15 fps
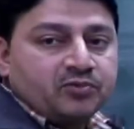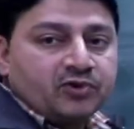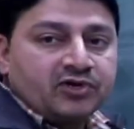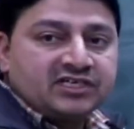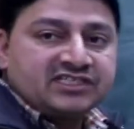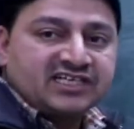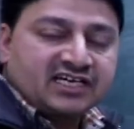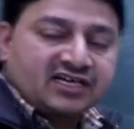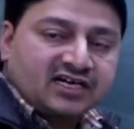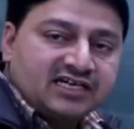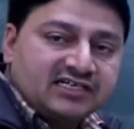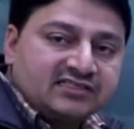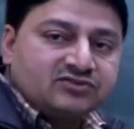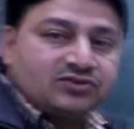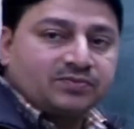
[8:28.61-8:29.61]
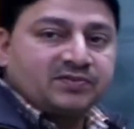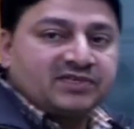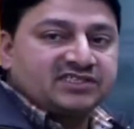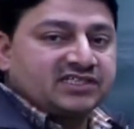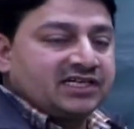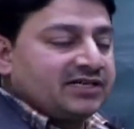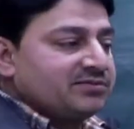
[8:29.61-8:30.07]
पॉलीसेक्राइड जो अपने
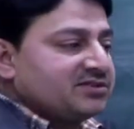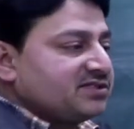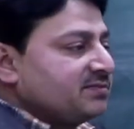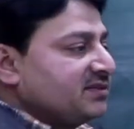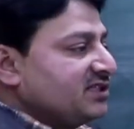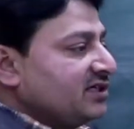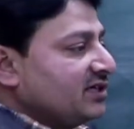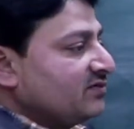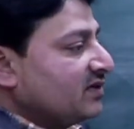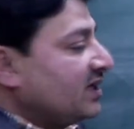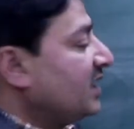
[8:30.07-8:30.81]
सिलेबस में दिया हुआ